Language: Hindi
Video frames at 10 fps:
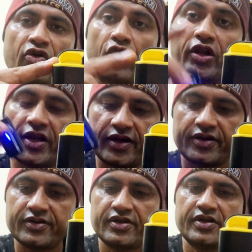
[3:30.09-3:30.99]
होलीलैंड
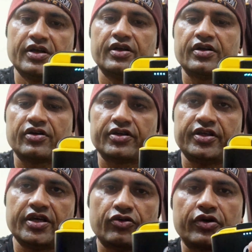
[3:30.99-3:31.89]

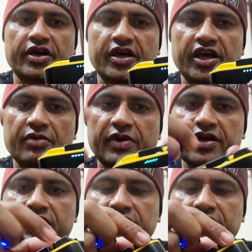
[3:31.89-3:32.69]
ये हो गया एक माइक